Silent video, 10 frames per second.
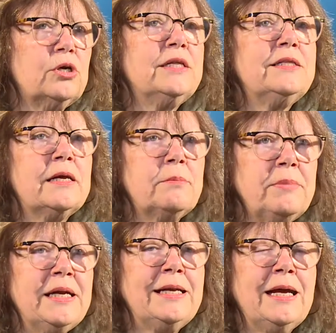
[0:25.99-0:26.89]

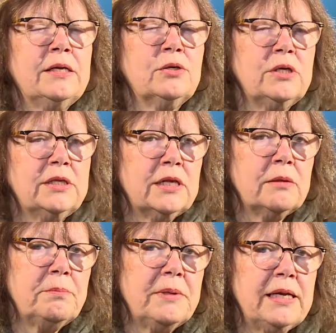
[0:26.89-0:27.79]
interpela y nos
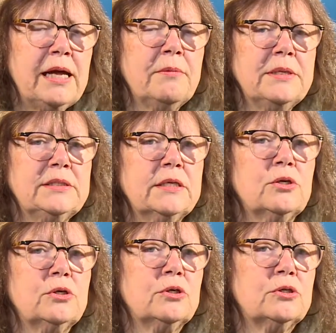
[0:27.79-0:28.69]
interpela a veces
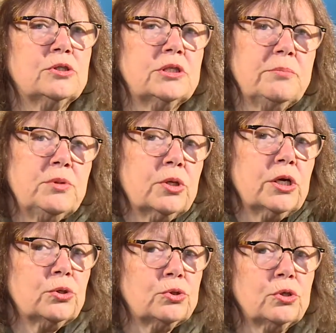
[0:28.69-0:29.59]
con conceptos
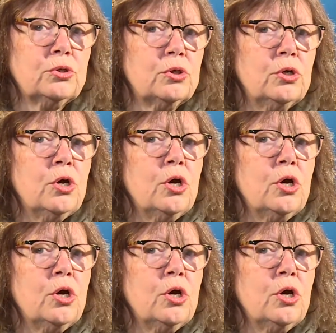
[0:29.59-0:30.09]
que nosotros